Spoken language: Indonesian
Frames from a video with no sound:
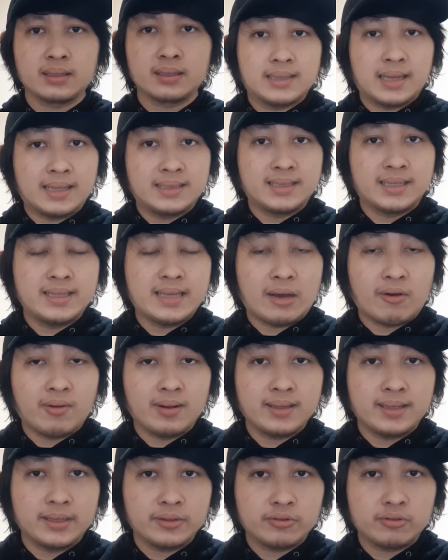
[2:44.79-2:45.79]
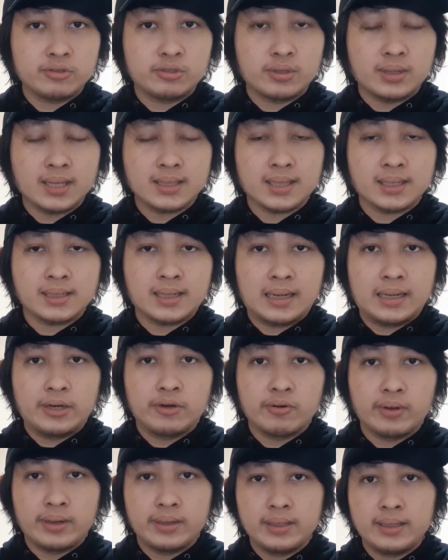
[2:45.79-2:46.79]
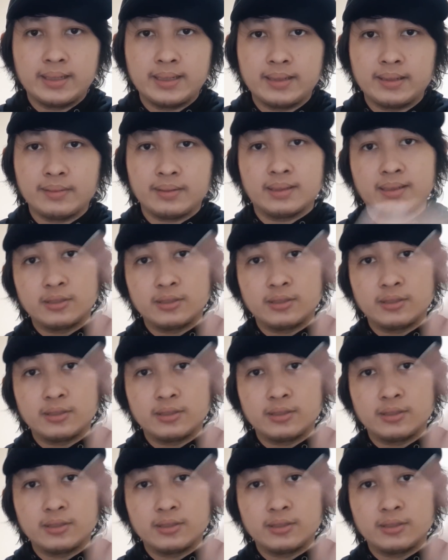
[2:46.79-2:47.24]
Nah, jadi awalnya itu Jonathan Galindo ini,